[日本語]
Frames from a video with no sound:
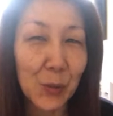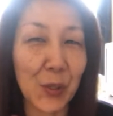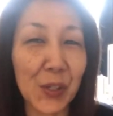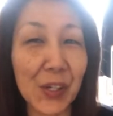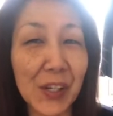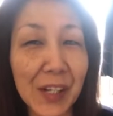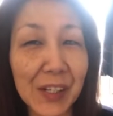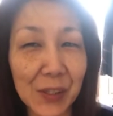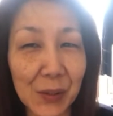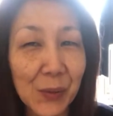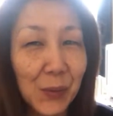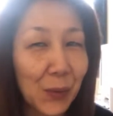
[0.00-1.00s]
時々なんで
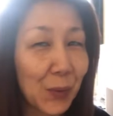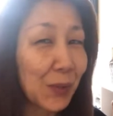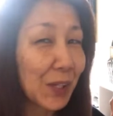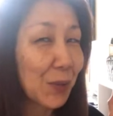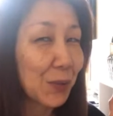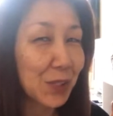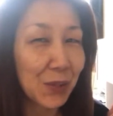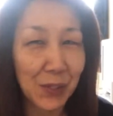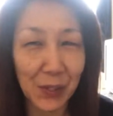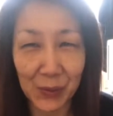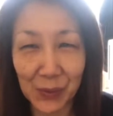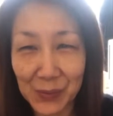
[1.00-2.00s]
すよこんな格好してる
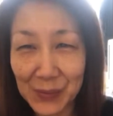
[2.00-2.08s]
けど